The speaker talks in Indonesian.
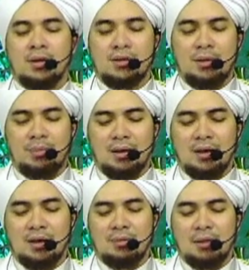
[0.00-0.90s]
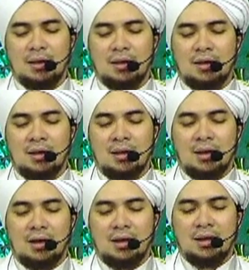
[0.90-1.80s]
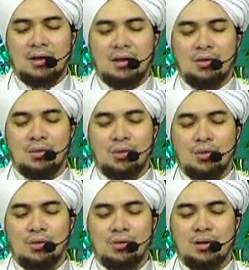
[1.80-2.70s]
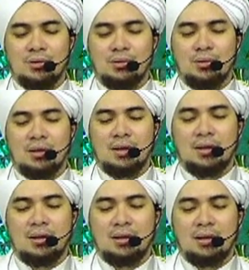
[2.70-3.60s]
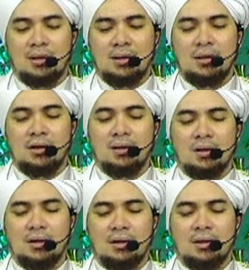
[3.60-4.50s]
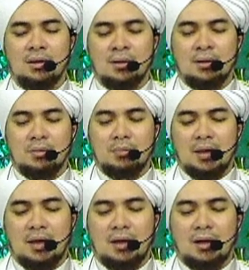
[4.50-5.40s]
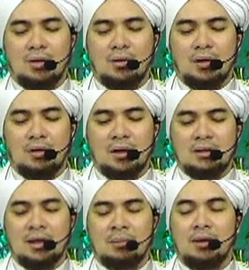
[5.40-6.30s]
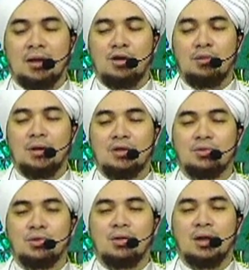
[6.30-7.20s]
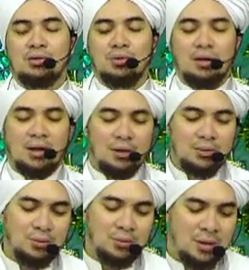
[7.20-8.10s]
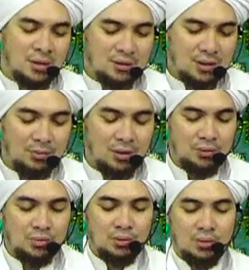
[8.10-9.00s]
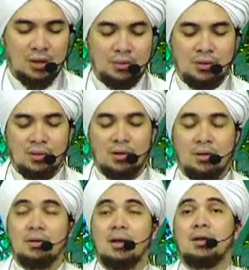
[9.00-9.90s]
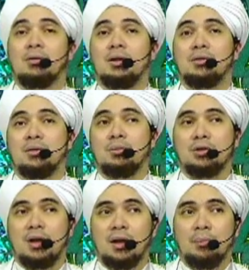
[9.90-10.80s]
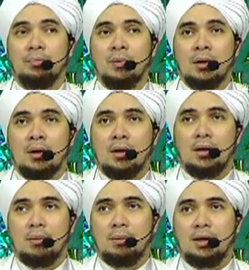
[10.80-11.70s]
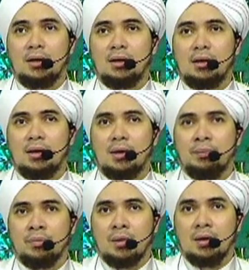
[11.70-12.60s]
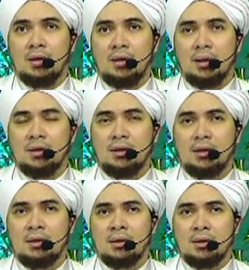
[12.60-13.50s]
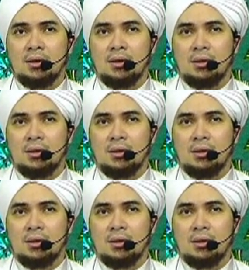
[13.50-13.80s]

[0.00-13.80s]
Siapa gerangan mereka? Alladzina yuhyuna sunnati. Ha? Mereka adalah orang-orang yang menghidupkan sunnah-sunnahku, sabda Rasulullah Shallallahu Alaihi Wasallam. E, paling tidak hendaknya e,